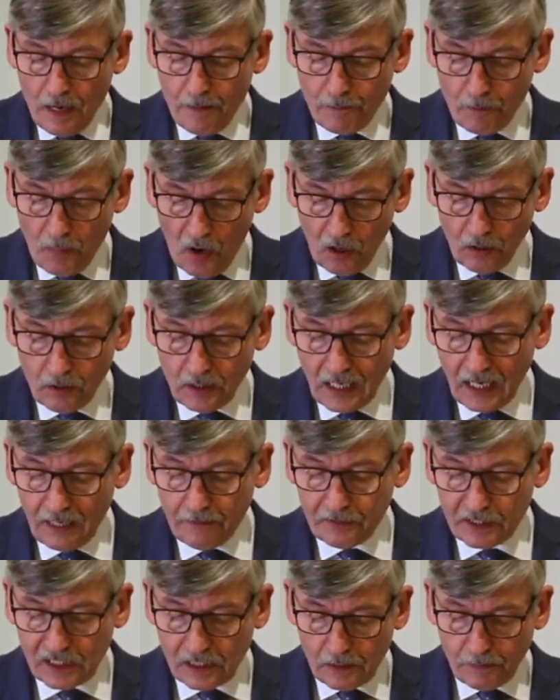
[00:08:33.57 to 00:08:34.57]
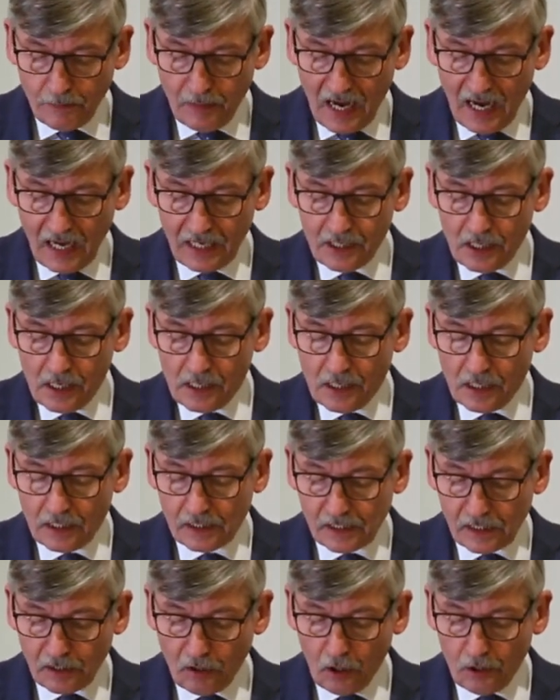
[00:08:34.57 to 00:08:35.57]
Mąka w dzbanie nie
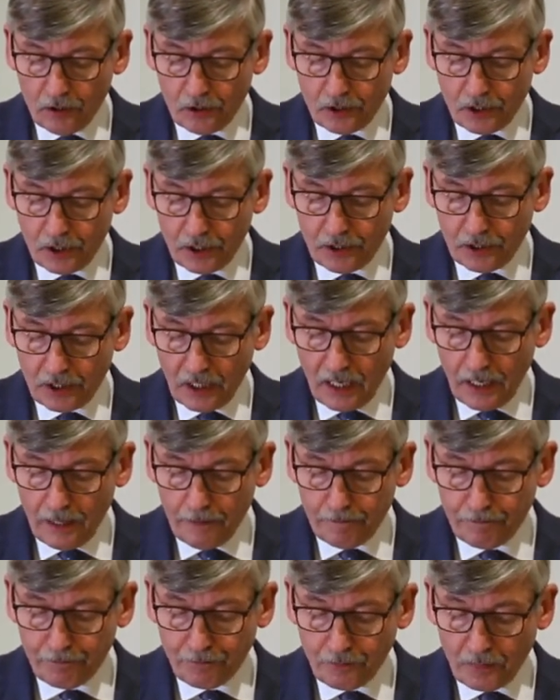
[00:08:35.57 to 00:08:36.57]
skończy się